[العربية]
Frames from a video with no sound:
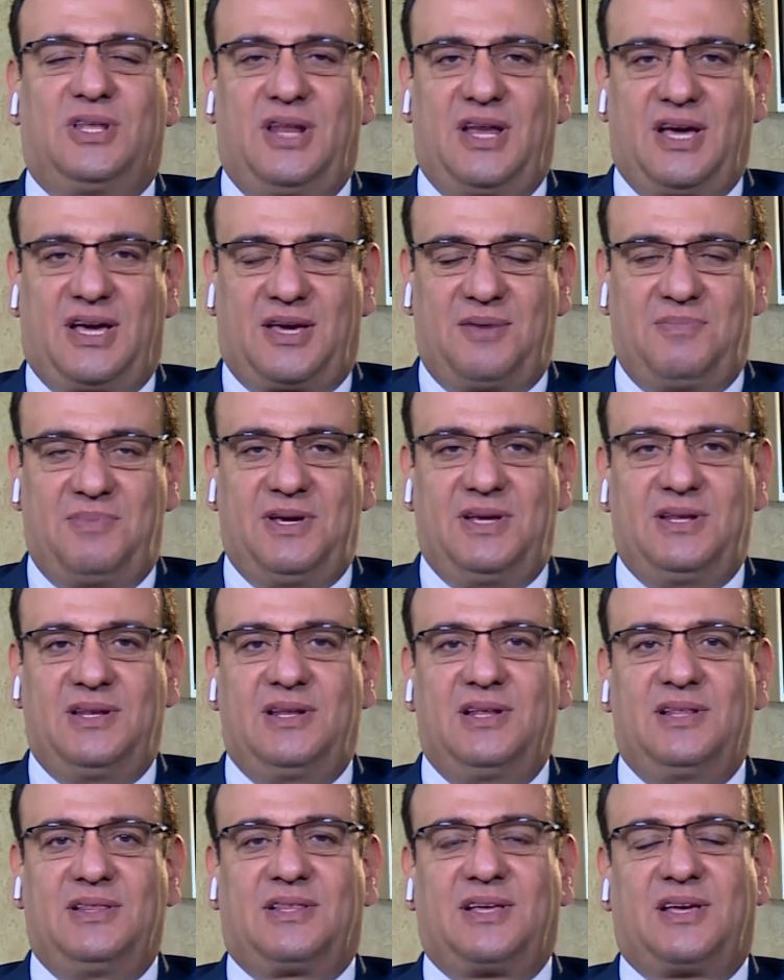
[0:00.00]
الناخبين
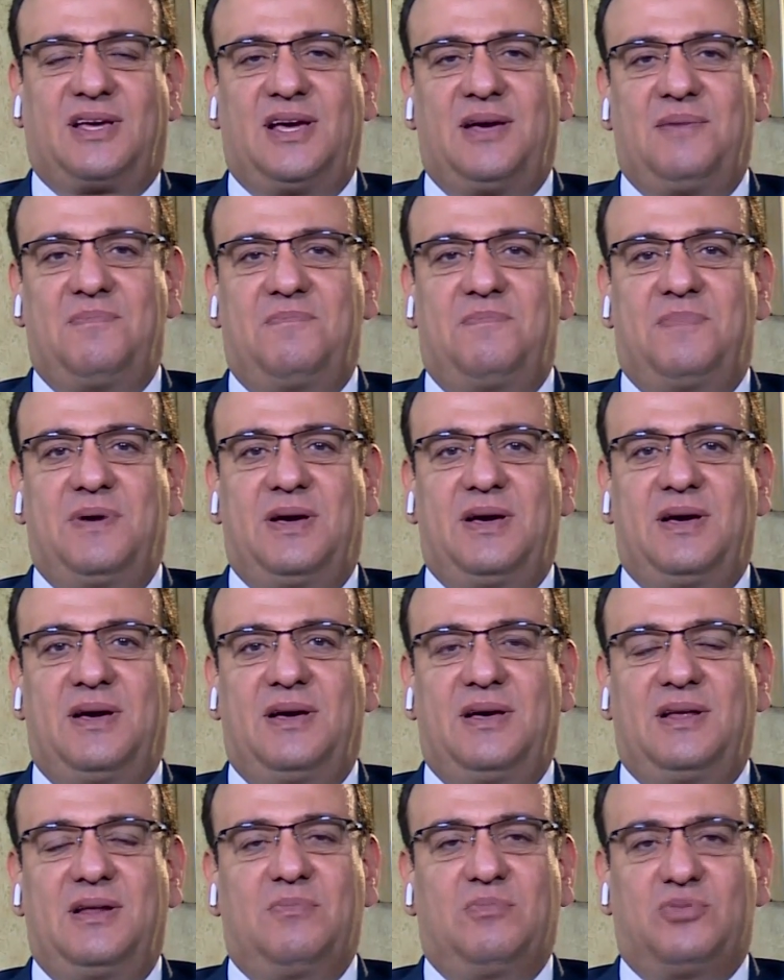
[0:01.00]
لانتخاب
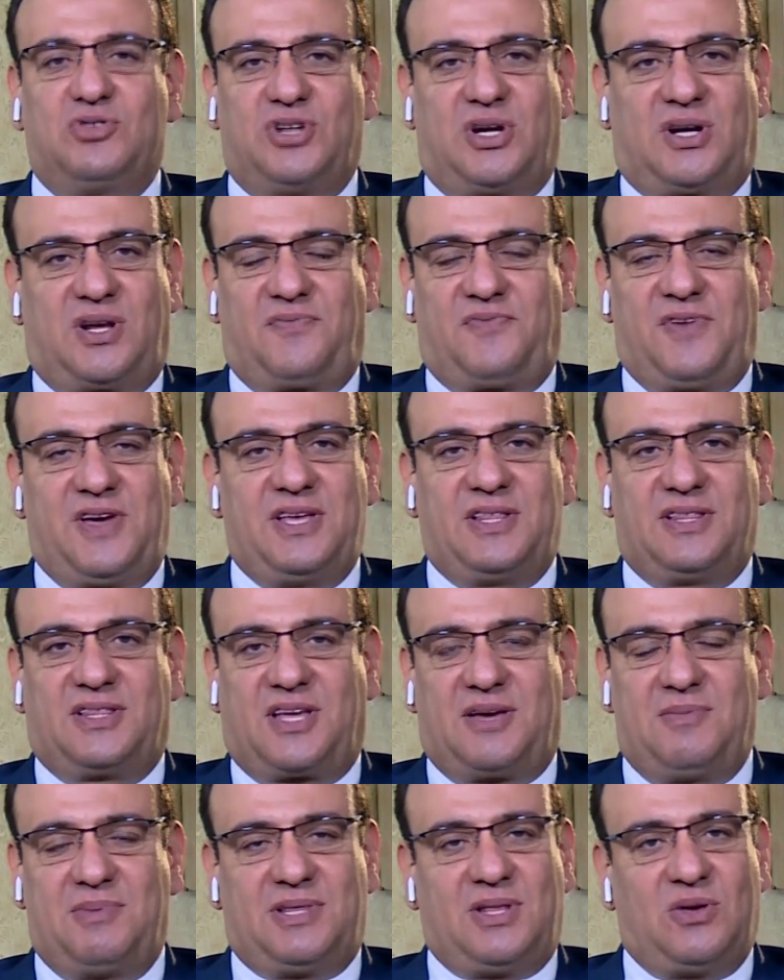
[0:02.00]
للمشاركه في اي
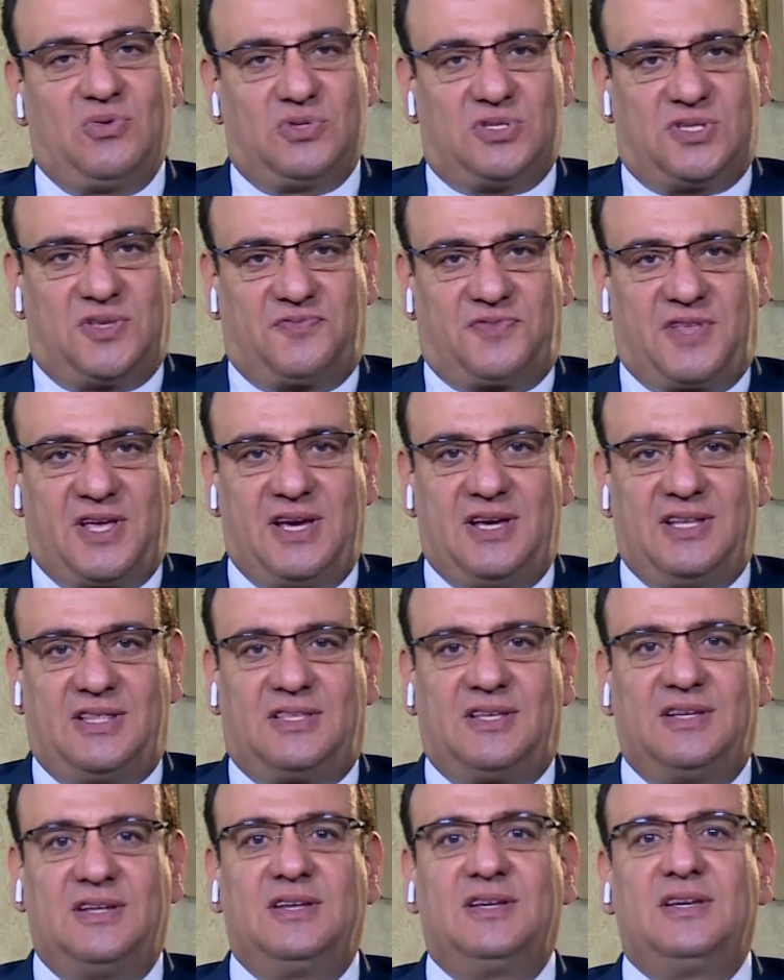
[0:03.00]
انتخابات او نعم.
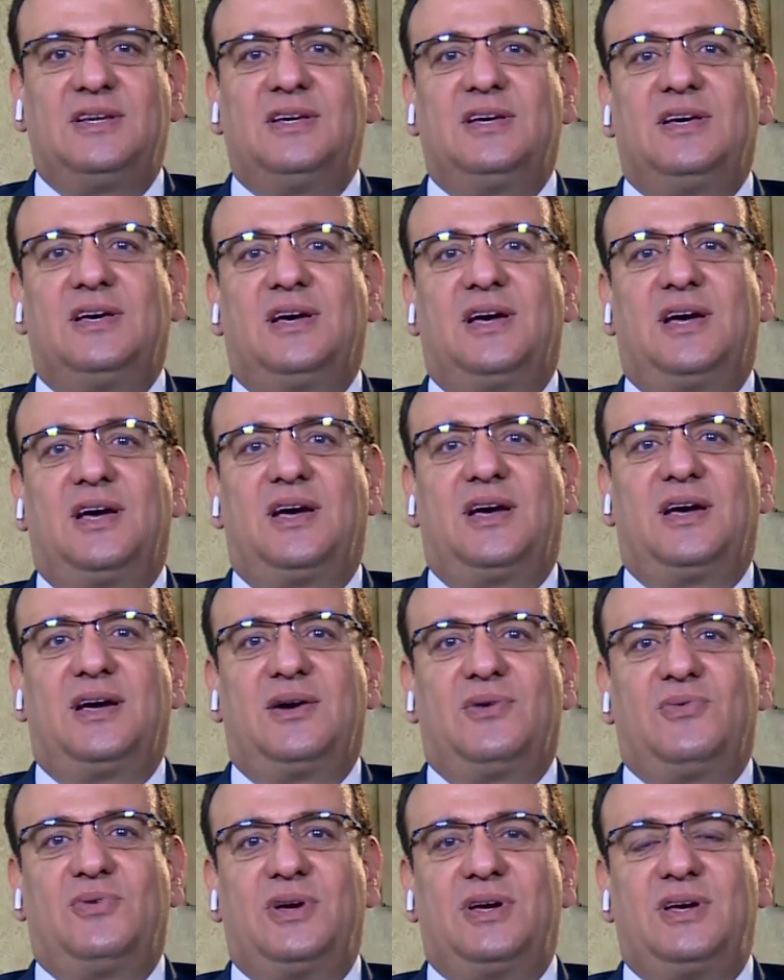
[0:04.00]
استفتاءات نعم.
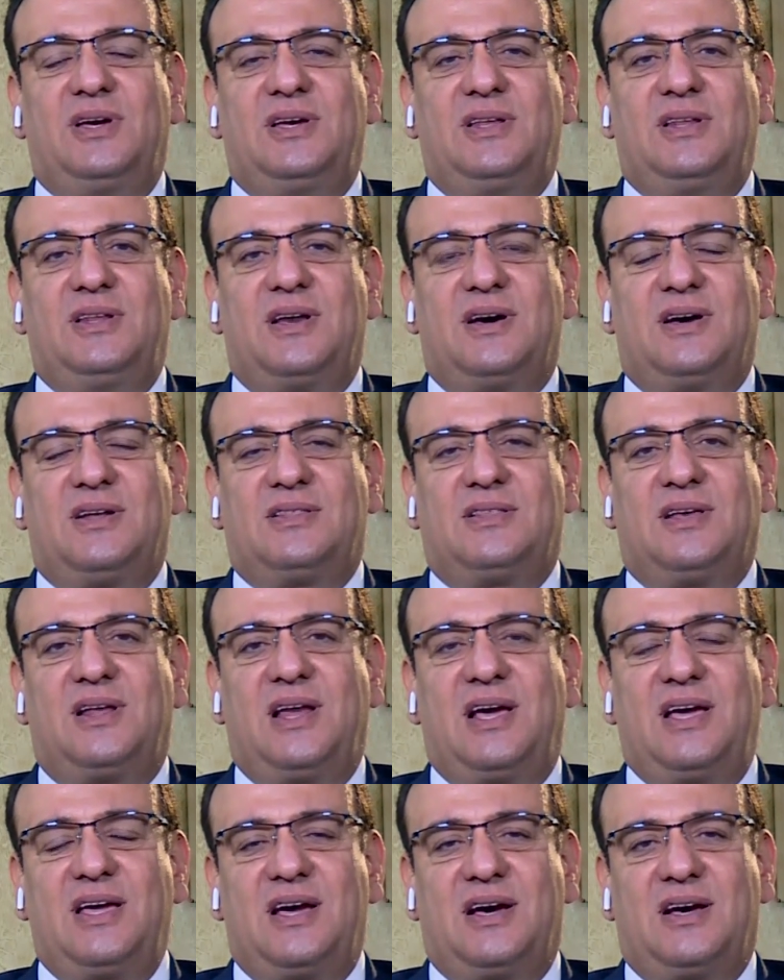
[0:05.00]
آه والنهارده
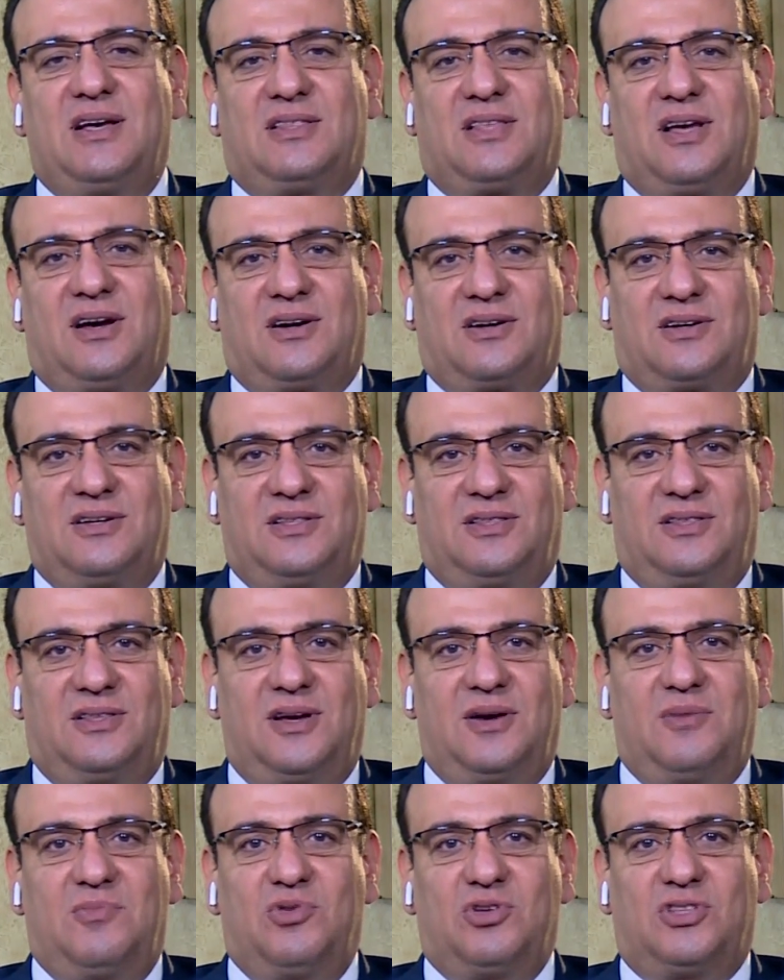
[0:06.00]
الهيئه تعقد
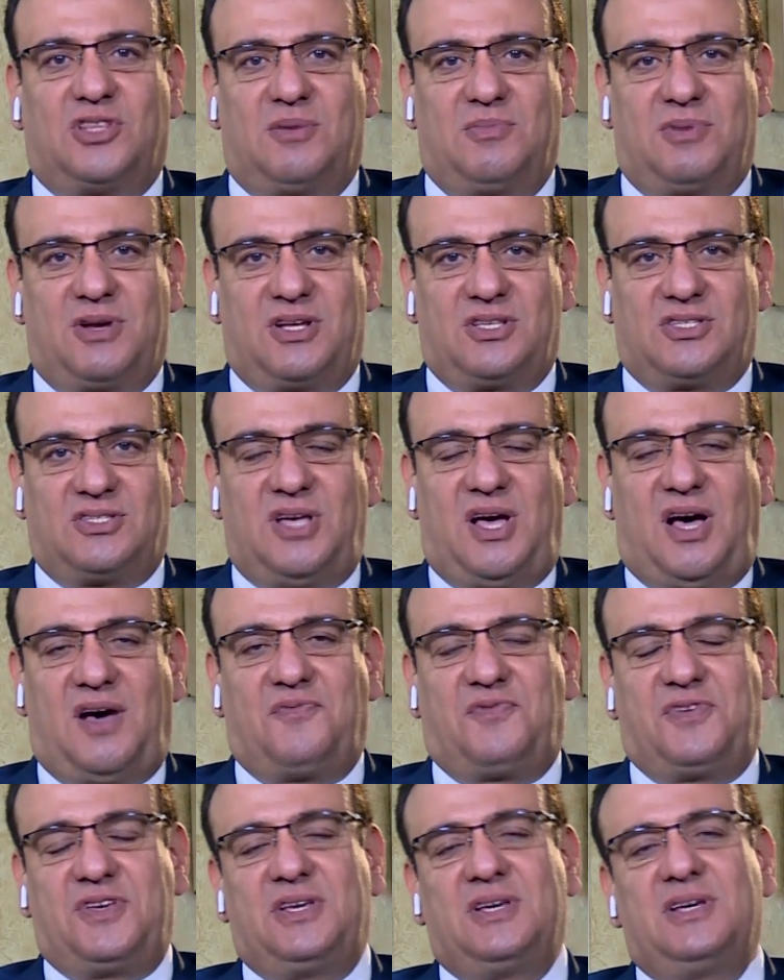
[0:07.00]
مؤتمرها
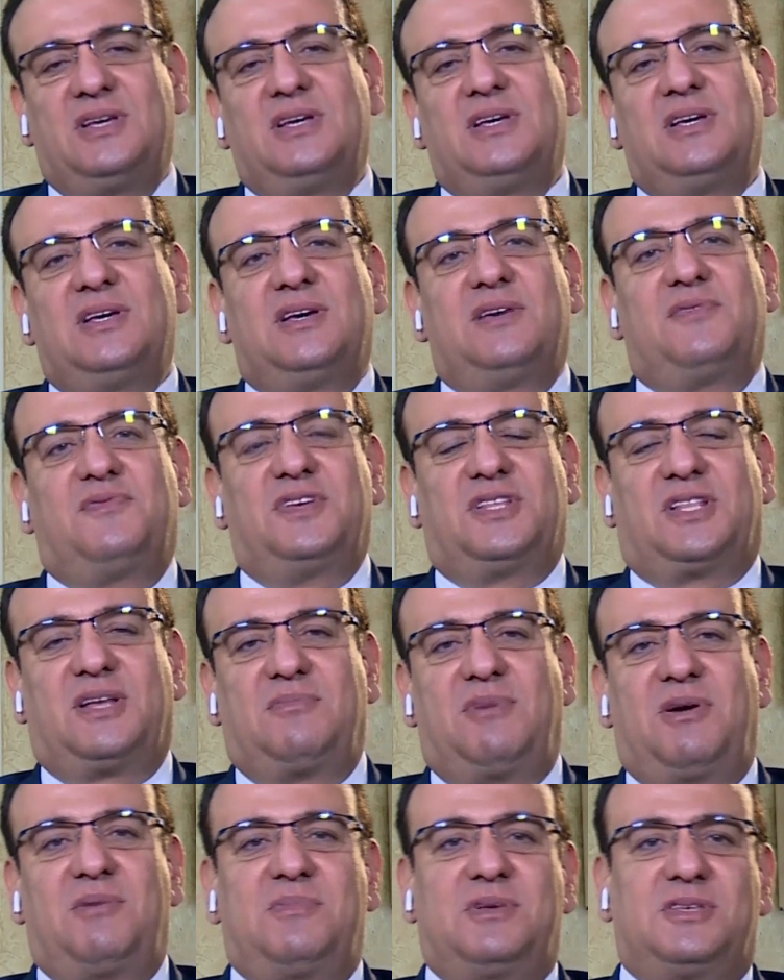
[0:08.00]
الصحفي في
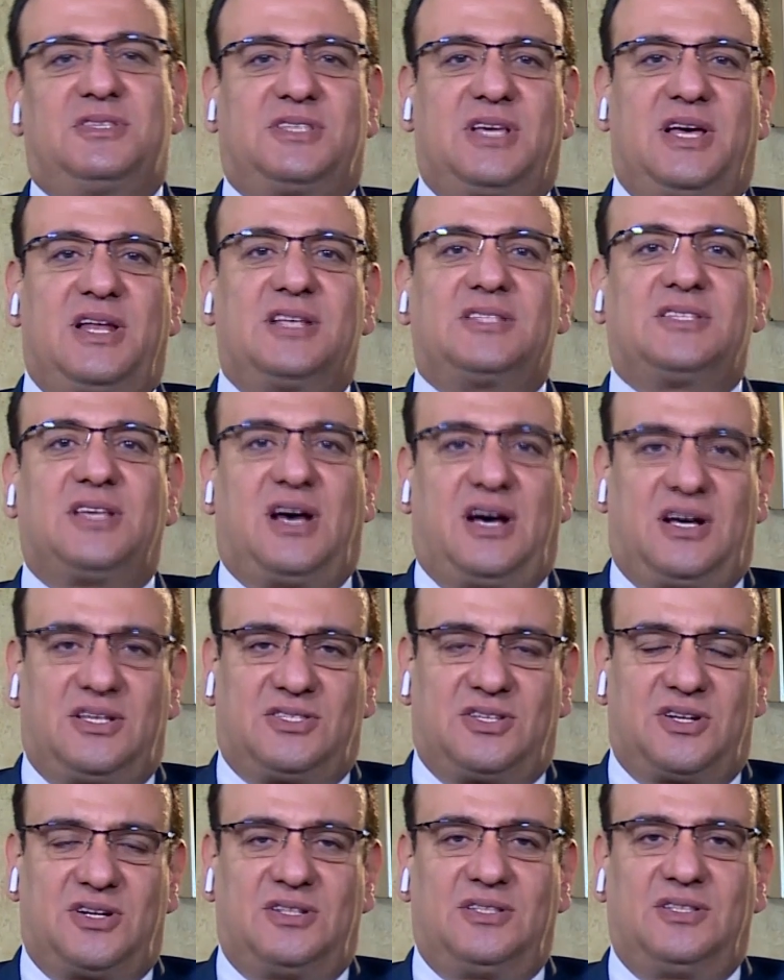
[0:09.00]
تمام الثالثه
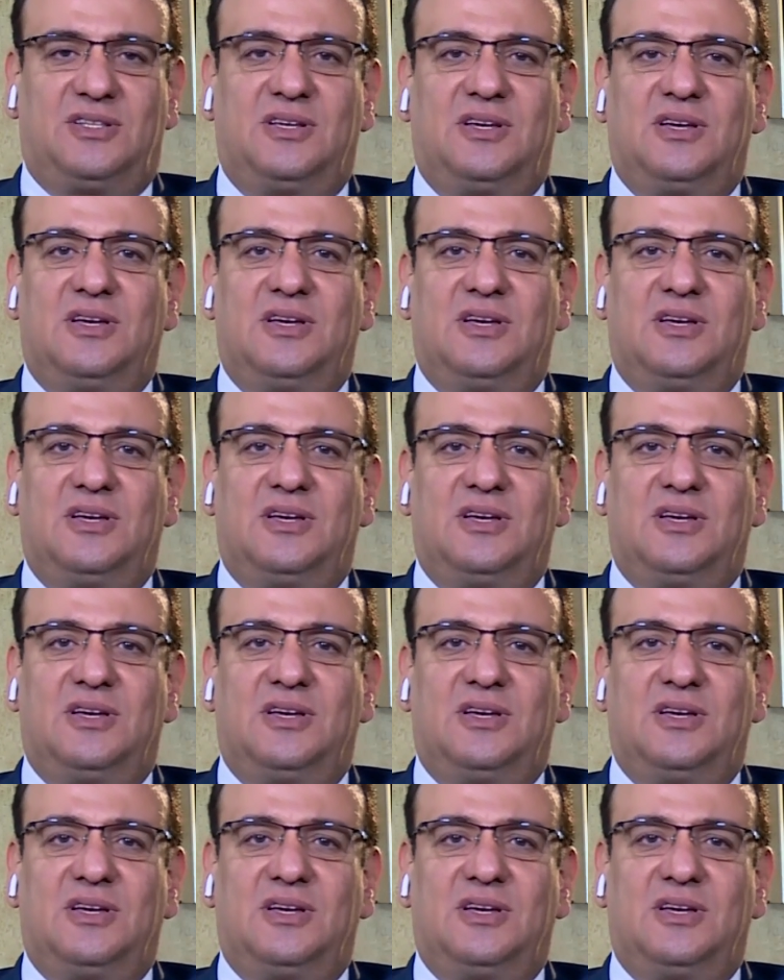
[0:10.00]
عصرا